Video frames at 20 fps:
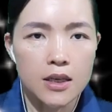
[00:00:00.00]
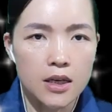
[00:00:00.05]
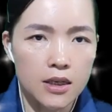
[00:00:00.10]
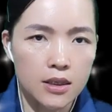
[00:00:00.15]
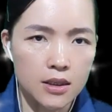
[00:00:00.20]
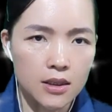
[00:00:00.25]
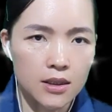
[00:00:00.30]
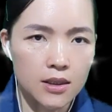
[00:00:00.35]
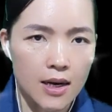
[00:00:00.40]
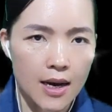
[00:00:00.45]

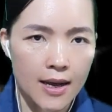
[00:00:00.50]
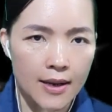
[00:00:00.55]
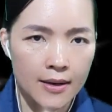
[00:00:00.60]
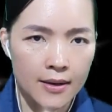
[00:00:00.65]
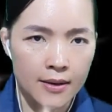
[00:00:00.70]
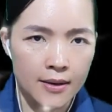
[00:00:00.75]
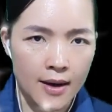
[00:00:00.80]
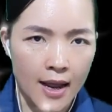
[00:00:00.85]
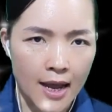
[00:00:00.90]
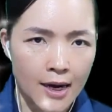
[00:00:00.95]
những
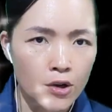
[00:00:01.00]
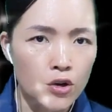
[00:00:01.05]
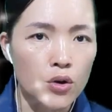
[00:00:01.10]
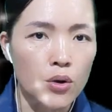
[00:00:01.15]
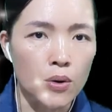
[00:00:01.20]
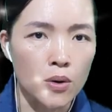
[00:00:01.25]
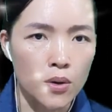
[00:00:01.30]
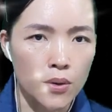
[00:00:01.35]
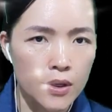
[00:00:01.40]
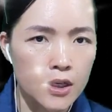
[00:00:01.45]
lần hắn
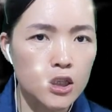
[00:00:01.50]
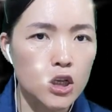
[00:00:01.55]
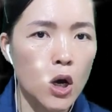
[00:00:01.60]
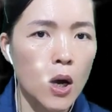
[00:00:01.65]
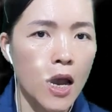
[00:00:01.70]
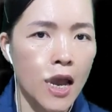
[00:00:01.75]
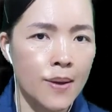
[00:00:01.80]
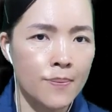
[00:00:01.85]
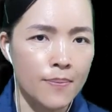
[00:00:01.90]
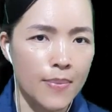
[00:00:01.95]
đổ lỗi cho
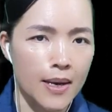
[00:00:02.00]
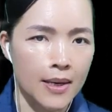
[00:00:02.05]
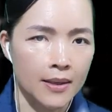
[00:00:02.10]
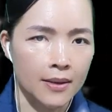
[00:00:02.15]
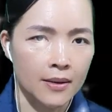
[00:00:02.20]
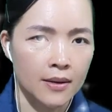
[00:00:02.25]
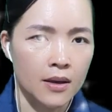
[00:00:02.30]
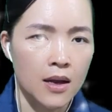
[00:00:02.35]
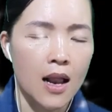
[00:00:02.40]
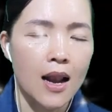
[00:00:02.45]
em mình
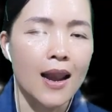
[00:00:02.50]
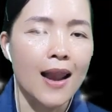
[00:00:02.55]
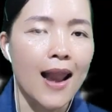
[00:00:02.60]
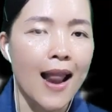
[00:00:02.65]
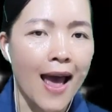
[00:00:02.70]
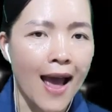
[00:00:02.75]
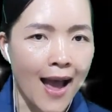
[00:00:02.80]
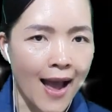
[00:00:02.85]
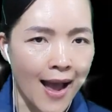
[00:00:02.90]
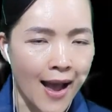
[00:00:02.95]

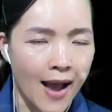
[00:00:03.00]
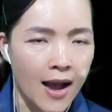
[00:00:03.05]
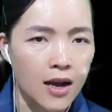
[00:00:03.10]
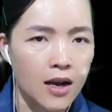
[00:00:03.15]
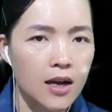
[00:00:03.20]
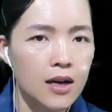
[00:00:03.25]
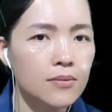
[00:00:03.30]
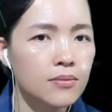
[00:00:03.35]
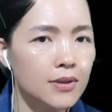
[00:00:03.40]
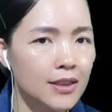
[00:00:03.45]
là
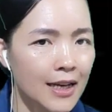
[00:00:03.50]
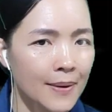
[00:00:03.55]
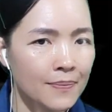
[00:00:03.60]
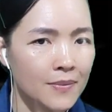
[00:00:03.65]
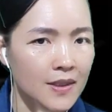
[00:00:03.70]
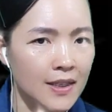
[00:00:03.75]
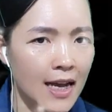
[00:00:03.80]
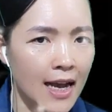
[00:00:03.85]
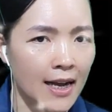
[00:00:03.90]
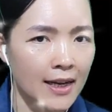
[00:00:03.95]
không
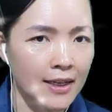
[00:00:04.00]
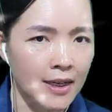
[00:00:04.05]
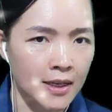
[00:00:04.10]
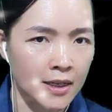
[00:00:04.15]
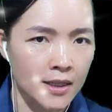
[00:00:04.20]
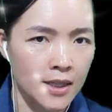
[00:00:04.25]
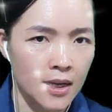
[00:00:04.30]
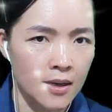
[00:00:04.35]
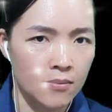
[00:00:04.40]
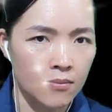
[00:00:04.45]
chăm tra
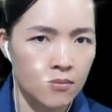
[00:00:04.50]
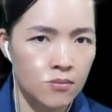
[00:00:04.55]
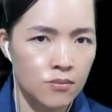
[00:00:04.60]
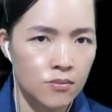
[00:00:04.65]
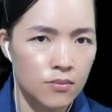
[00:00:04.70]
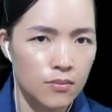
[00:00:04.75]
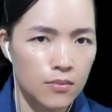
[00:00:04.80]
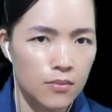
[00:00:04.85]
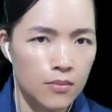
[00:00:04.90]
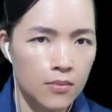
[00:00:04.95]
cẩn thận.
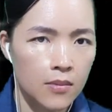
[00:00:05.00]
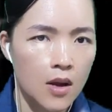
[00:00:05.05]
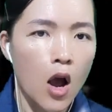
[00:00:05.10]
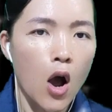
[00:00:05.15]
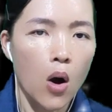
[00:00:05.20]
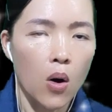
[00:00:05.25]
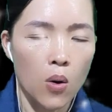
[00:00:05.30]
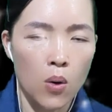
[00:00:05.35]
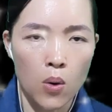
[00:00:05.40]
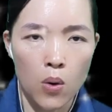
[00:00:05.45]

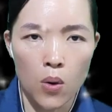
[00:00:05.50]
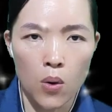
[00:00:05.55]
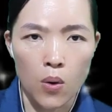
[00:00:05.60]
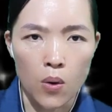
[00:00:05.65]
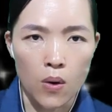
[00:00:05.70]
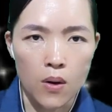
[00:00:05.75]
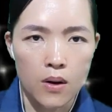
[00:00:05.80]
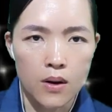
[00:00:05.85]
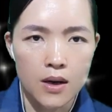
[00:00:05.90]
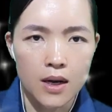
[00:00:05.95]

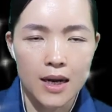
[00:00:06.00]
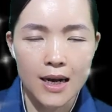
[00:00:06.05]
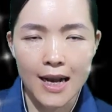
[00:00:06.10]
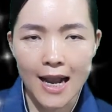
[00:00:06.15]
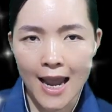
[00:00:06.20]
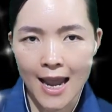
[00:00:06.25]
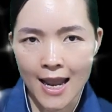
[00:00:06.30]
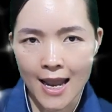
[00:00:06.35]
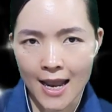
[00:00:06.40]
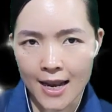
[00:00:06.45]
Ồ,
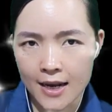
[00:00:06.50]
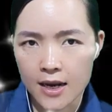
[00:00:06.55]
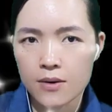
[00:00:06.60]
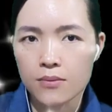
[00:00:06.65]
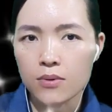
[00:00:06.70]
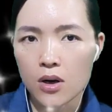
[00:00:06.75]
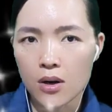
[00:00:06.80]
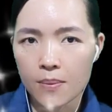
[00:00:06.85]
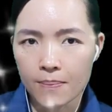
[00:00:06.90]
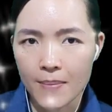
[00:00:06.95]
kẻ
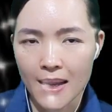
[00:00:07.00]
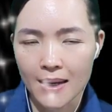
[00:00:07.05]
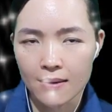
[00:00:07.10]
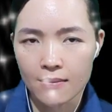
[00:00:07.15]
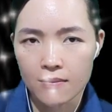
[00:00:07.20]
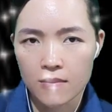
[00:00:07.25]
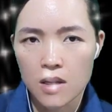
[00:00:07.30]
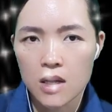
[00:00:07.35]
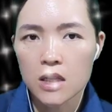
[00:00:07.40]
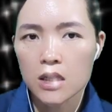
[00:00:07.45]
không có mặt
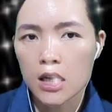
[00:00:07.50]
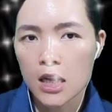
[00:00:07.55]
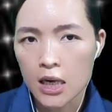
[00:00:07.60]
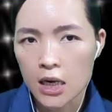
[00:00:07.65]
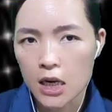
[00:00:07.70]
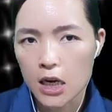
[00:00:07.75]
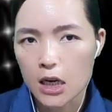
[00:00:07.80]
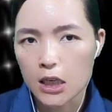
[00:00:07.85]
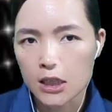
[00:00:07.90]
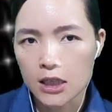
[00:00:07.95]

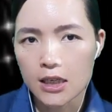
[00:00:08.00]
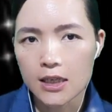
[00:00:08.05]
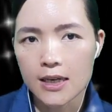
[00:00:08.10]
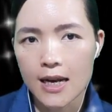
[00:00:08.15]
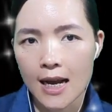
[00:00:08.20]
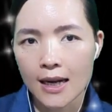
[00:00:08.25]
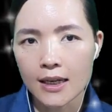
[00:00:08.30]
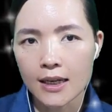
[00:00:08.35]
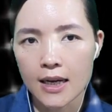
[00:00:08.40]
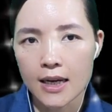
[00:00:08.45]
thì rất
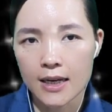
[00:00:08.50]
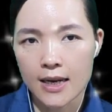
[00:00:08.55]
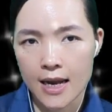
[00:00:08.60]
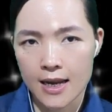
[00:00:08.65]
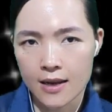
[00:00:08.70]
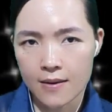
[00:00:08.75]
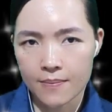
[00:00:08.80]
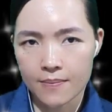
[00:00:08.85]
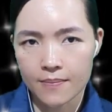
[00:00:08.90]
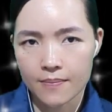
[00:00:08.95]
đáng nghi
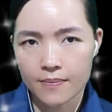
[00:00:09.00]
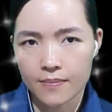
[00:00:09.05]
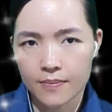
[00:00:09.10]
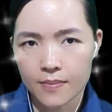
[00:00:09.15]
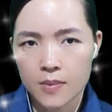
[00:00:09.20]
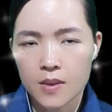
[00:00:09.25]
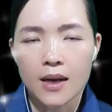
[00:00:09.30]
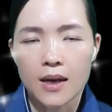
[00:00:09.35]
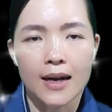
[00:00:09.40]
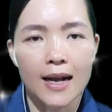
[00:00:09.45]
đấy.
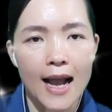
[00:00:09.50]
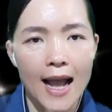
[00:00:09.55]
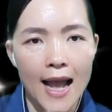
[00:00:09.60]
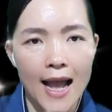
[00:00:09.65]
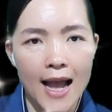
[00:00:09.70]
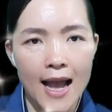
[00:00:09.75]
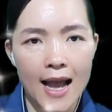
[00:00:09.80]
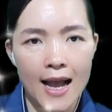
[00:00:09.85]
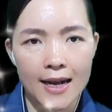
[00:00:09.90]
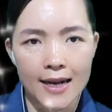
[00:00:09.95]

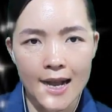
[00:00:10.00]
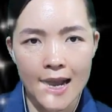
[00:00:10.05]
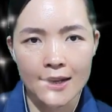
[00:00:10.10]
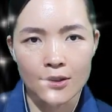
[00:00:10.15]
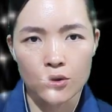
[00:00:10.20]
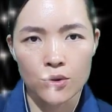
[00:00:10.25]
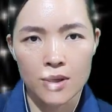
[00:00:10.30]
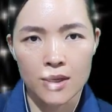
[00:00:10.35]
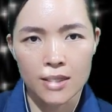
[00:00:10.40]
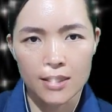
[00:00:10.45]
Gã Cai
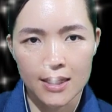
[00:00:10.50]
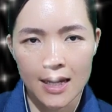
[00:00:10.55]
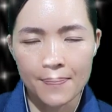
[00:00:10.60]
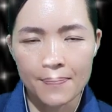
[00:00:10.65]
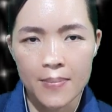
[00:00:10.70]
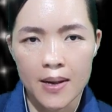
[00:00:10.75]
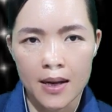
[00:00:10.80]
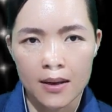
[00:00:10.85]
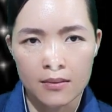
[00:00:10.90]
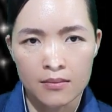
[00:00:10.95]
Tuần chép
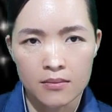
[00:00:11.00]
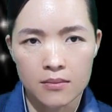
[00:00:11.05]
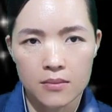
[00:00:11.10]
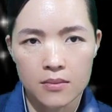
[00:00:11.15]
miệng.